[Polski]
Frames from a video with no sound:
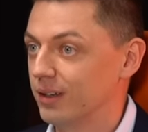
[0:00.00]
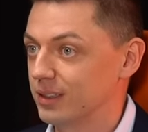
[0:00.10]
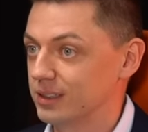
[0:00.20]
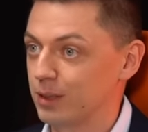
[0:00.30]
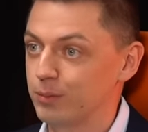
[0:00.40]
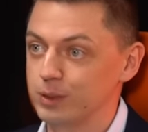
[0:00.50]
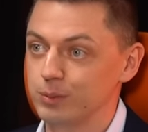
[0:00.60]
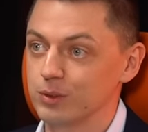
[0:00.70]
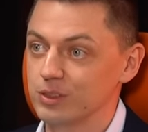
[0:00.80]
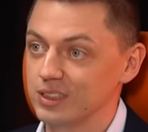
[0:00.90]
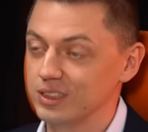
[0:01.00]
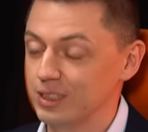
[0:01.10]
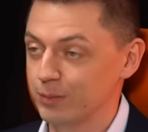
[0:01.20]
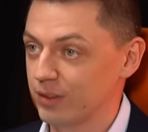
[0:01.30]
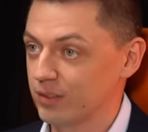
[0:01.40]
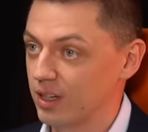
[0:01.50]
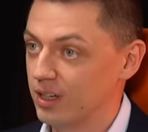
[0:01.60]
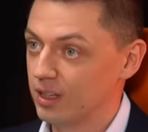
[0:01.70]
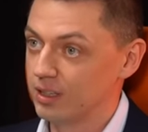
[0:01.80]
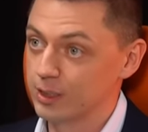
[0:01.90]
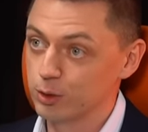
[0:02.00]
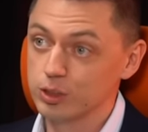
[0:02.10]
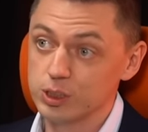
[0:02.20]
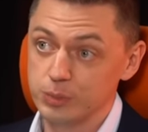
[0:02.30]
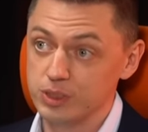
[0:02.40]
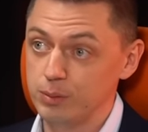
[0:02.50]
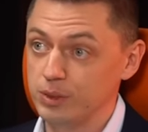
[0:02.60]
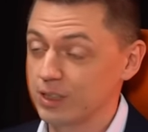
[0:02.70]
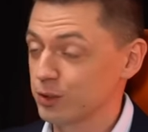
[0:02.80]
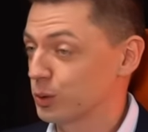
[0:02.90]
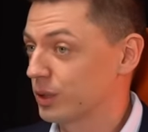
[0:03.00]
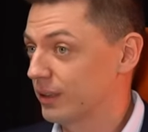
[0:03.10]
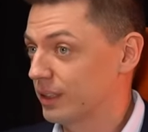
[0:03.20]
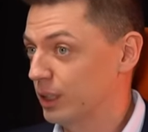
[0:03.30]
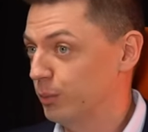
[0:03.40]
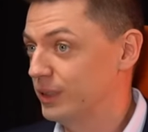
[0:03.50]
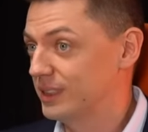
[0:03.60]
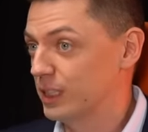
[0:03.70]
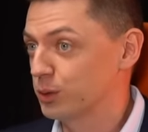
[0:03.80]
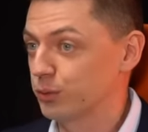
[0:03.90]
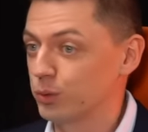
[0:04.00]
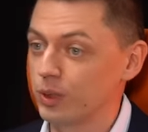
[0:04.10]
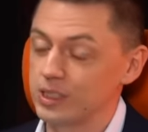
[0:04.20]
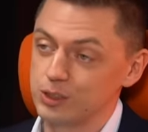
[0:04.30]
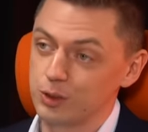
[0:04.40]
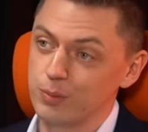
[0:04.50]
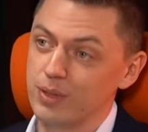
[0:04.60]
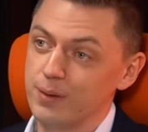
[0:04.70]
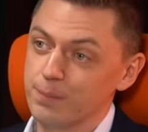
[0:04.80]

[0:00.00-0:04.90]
zarabiać pieniądze i naprawdę dlatego też między innymi zawsze szukam takich biznesów, które są